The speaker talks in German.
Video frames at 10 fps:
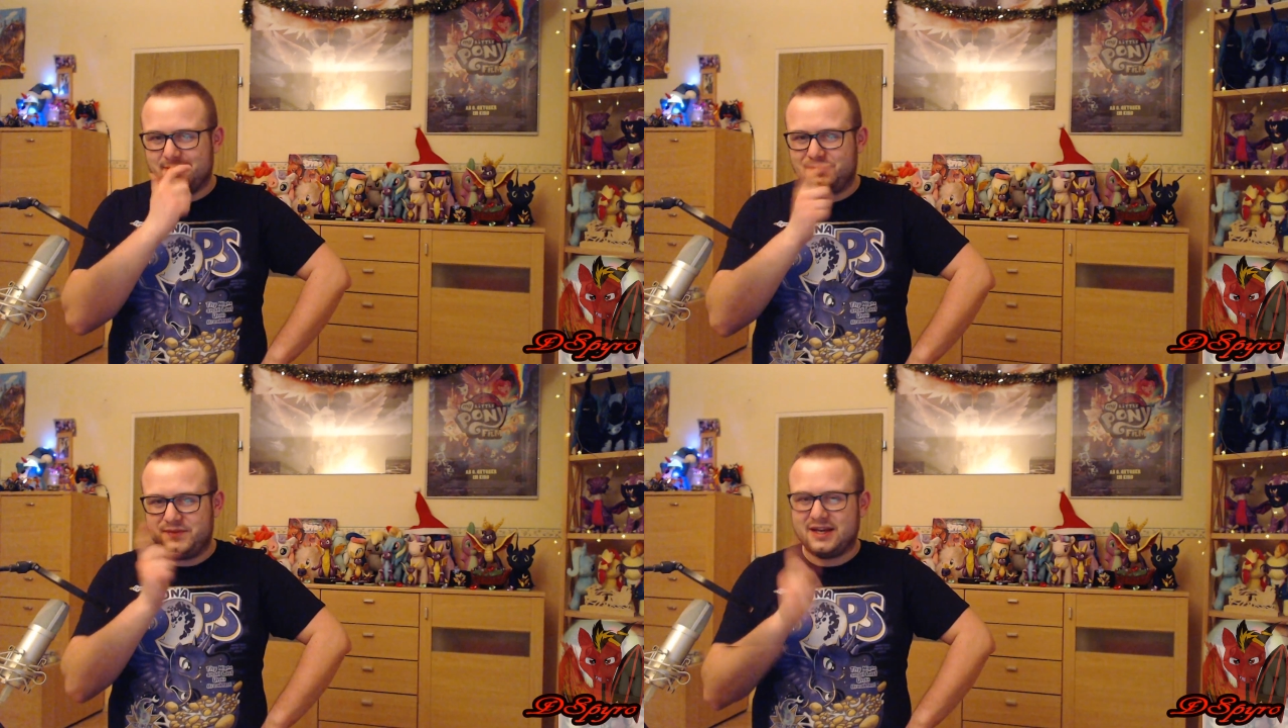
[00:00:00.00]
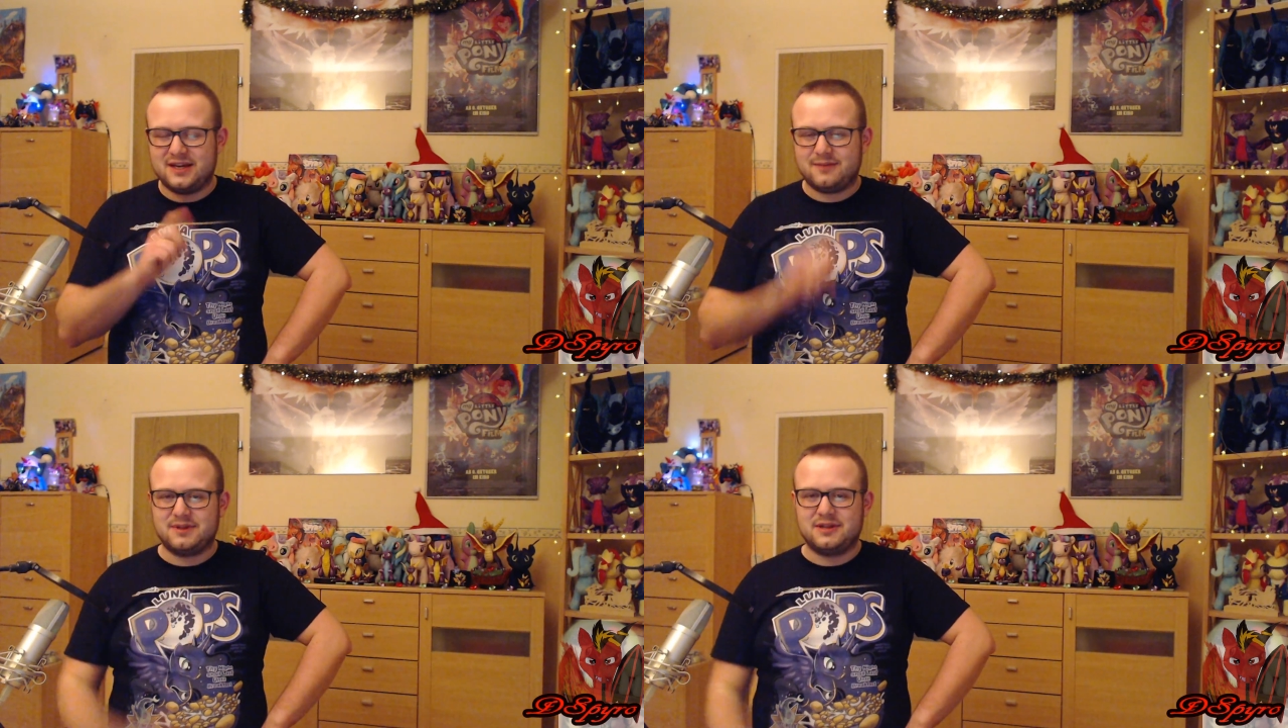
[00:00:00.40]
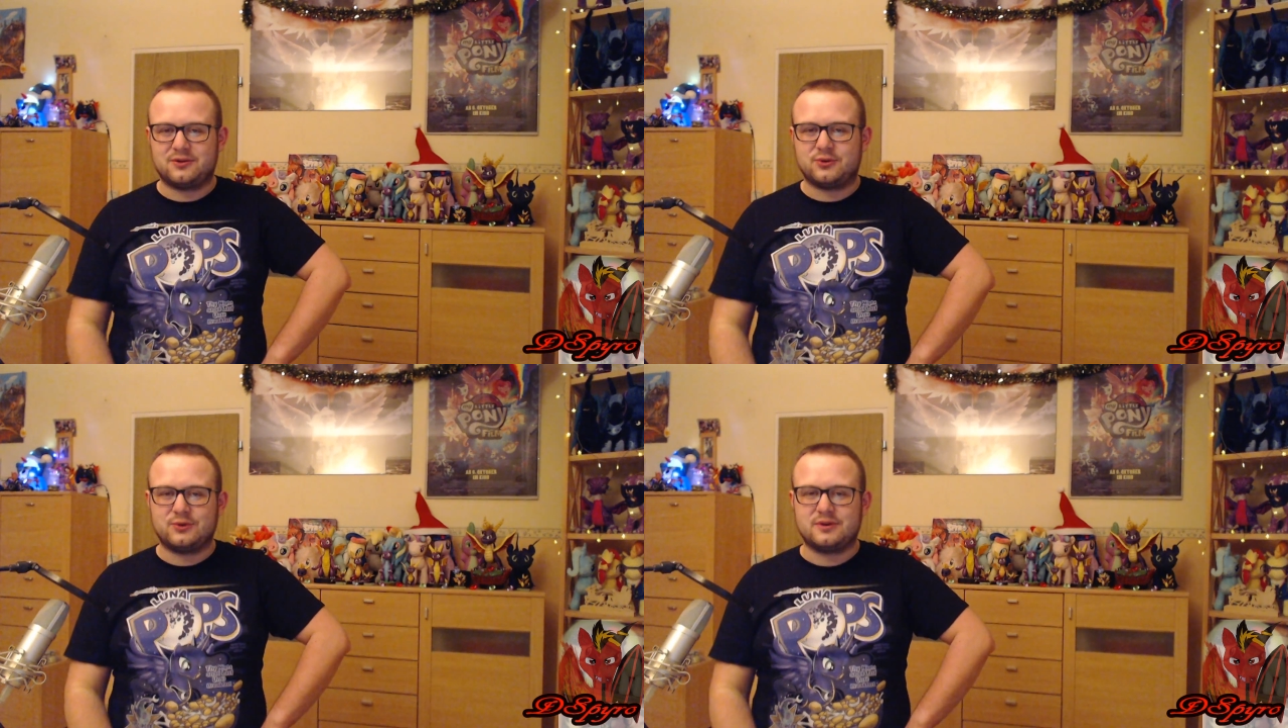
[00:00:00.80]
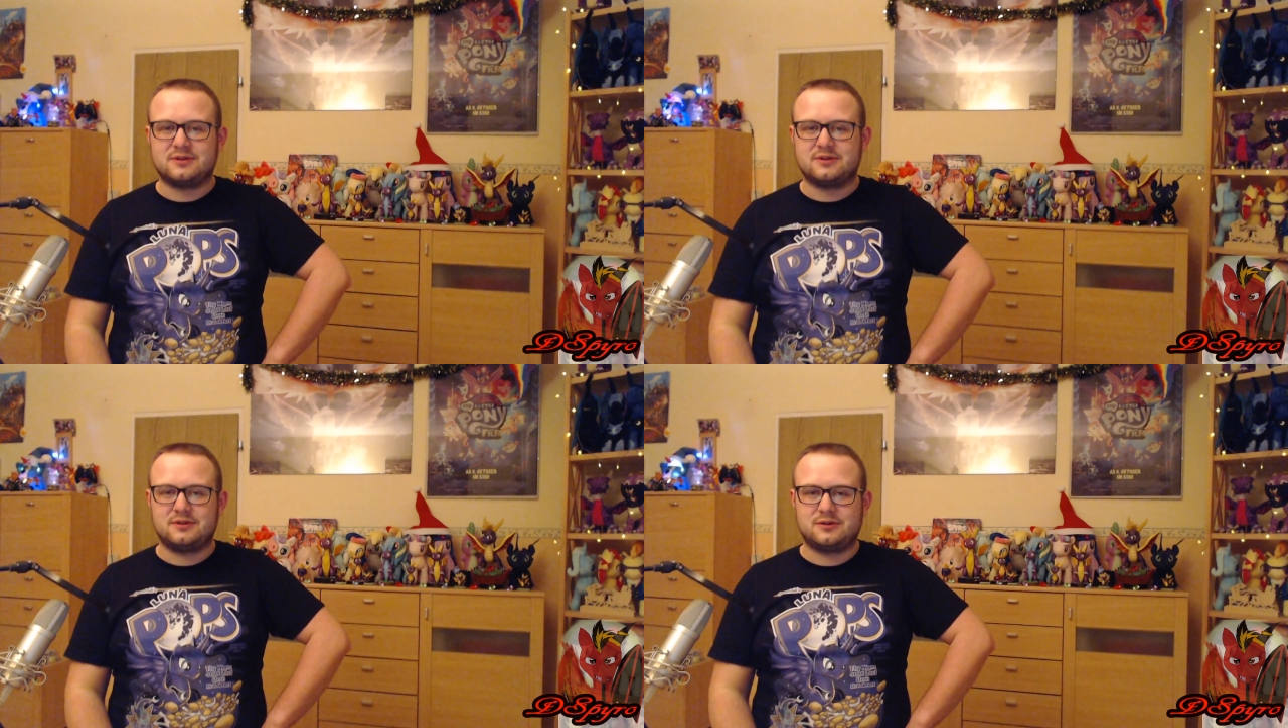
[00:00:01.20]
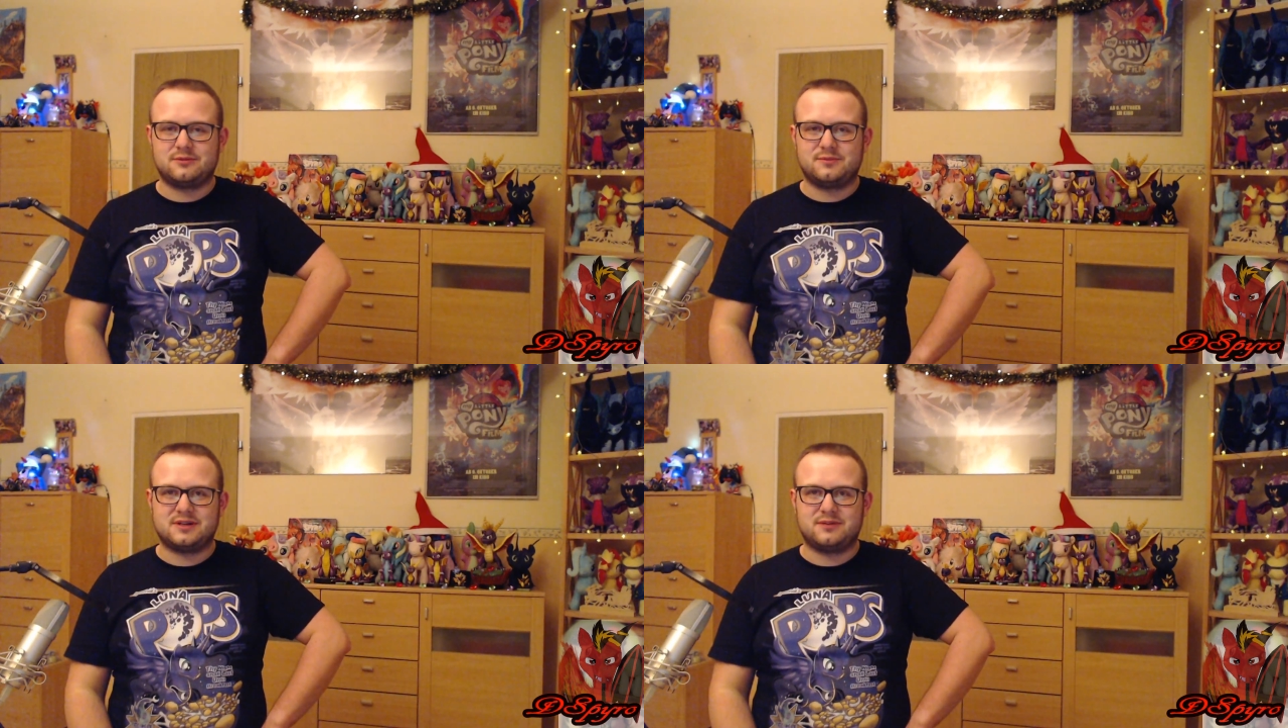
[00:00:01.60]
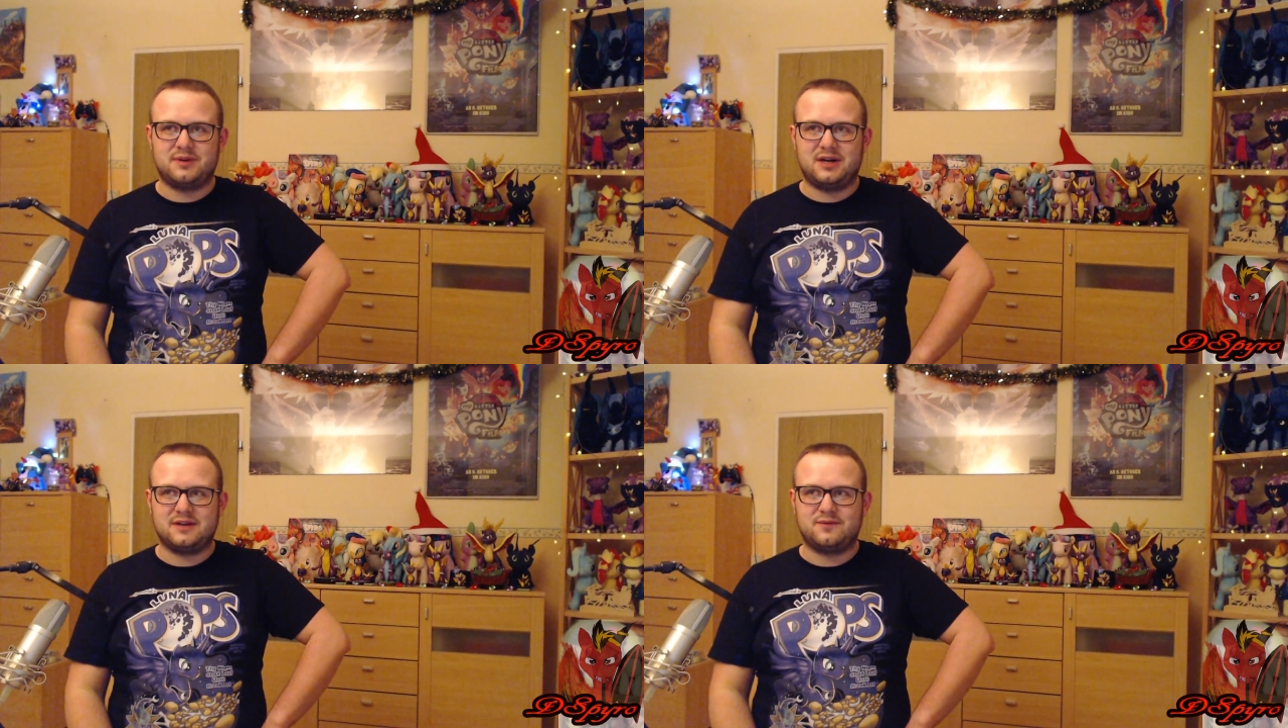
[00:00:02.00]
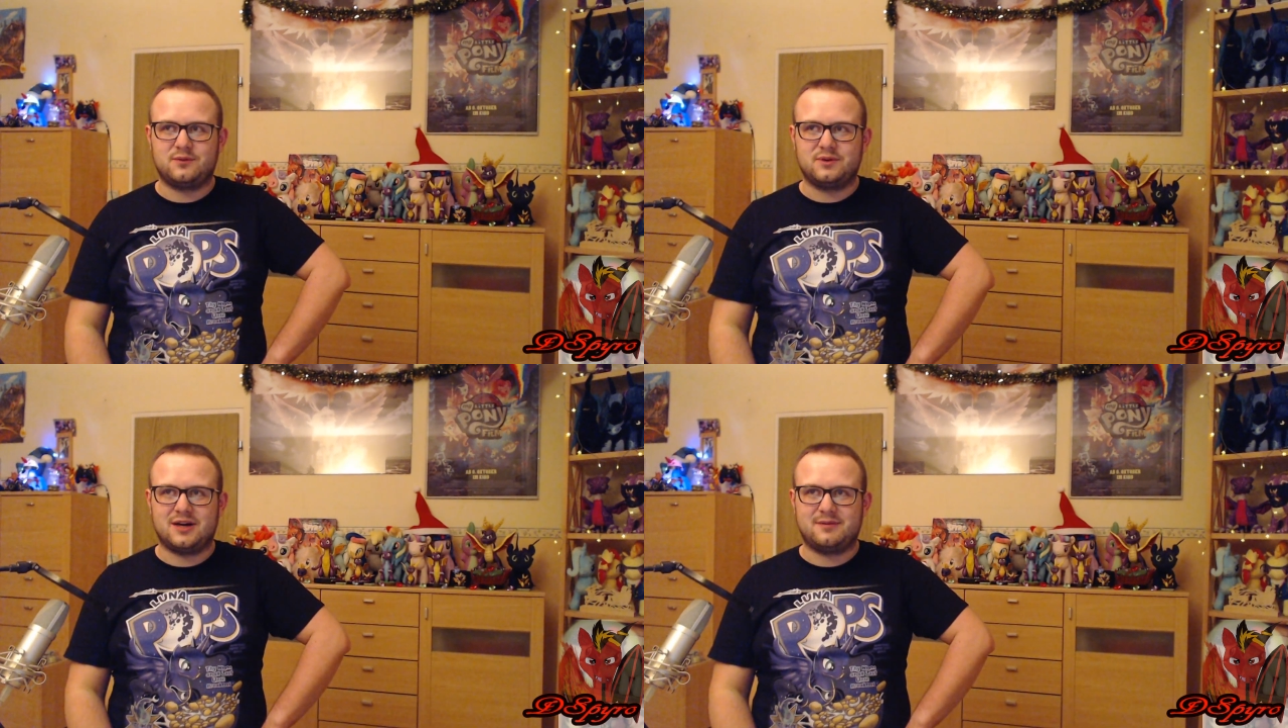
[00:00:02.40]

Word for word: ob der Gag mit der Gurke schon mal gebracht wurde,